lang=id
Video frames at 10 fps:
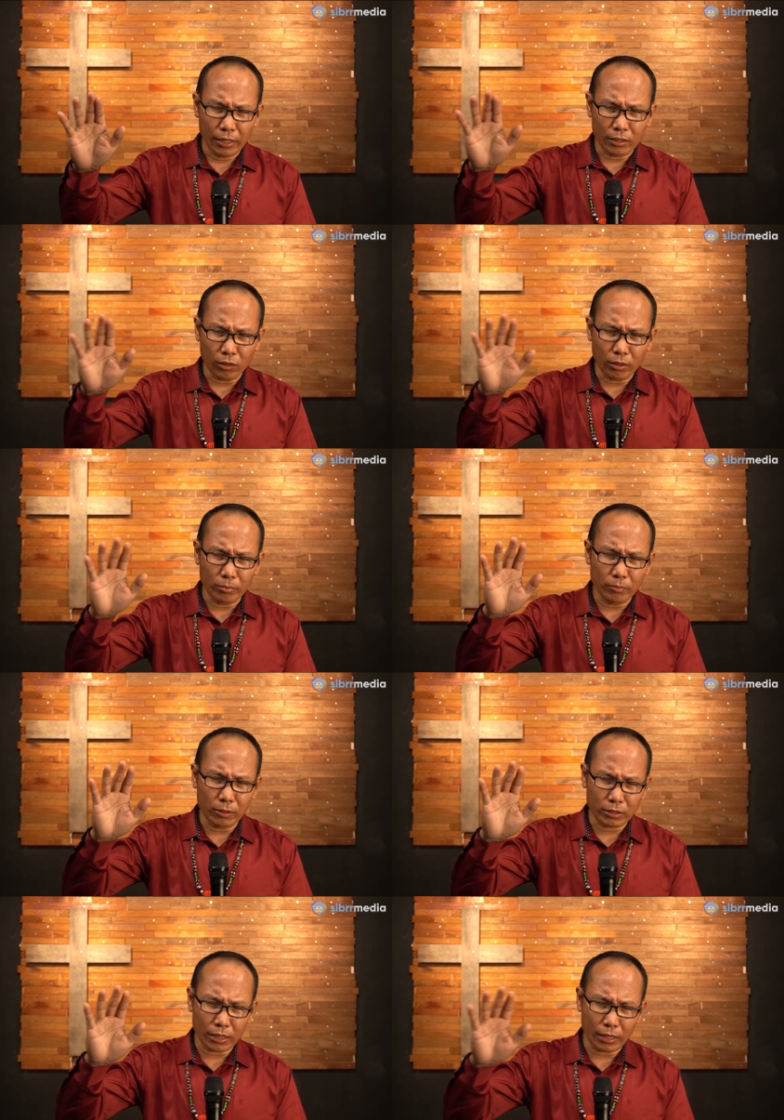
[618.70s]
Engkau
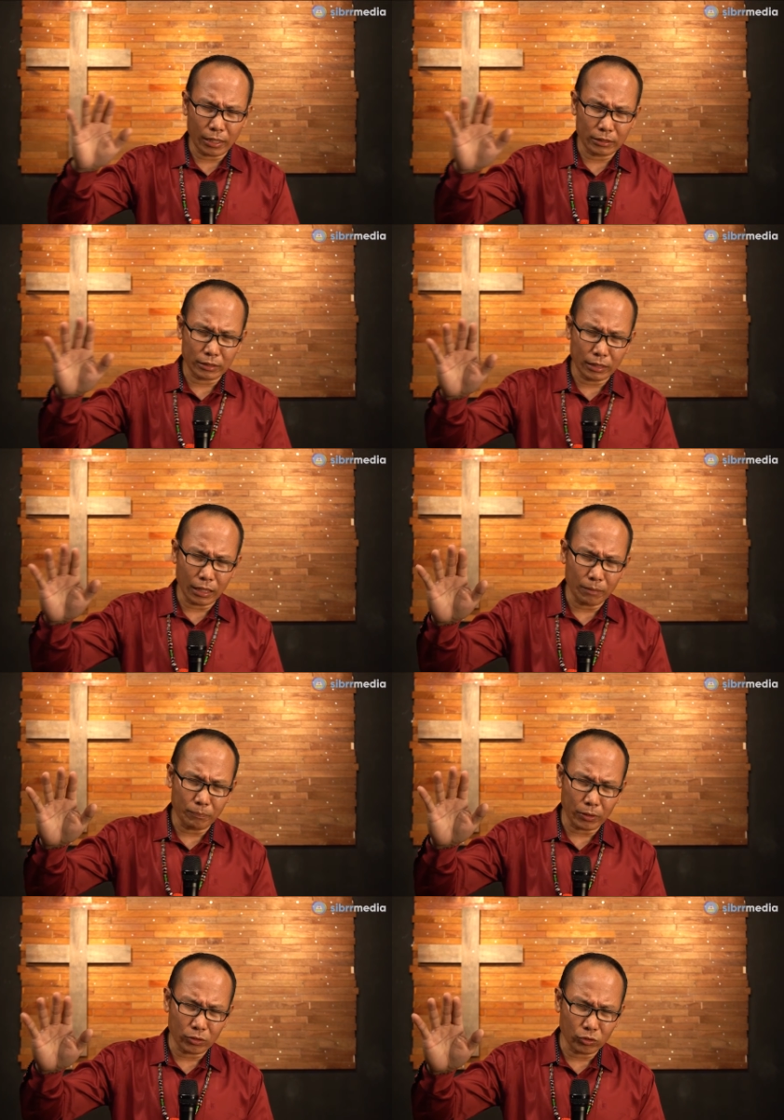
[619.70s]
lebih besar dari segala
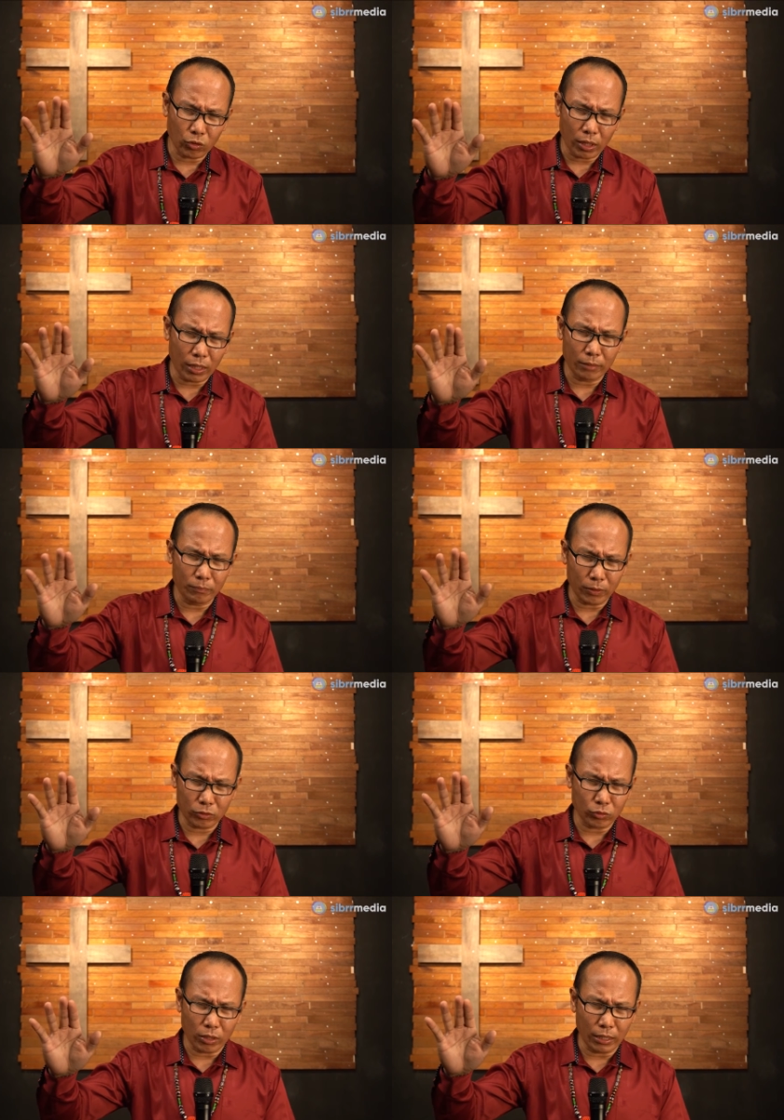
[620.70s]

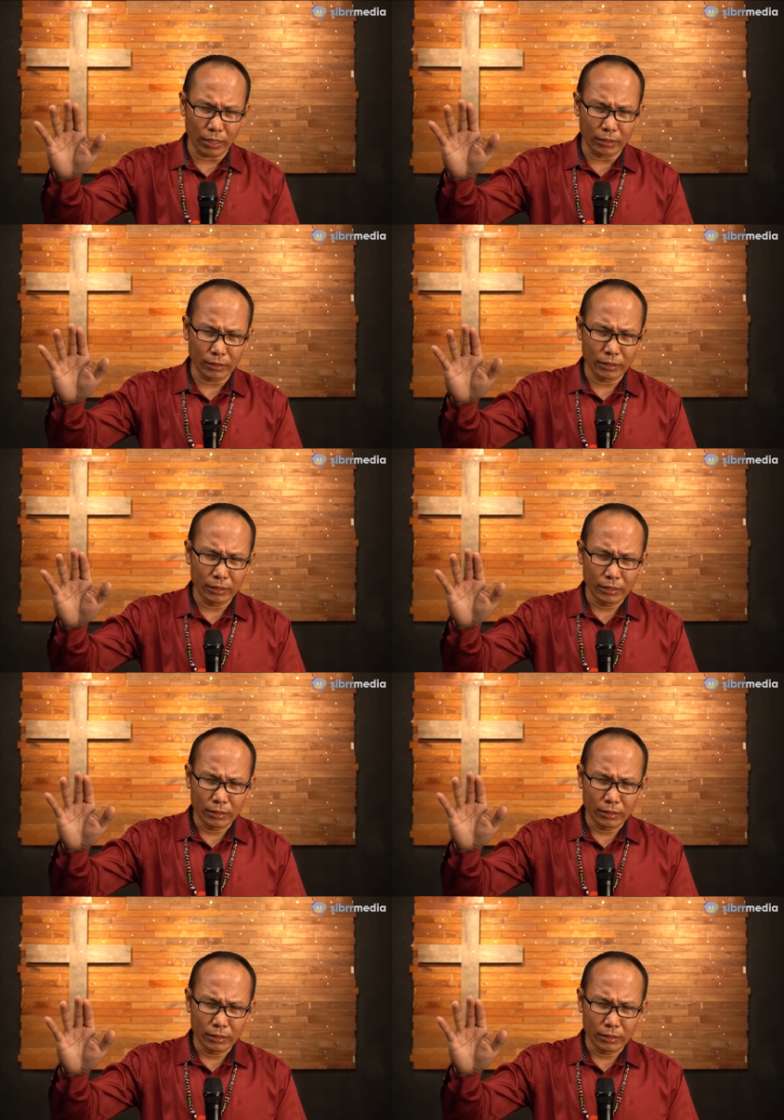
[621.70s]
persoalan-persoalan.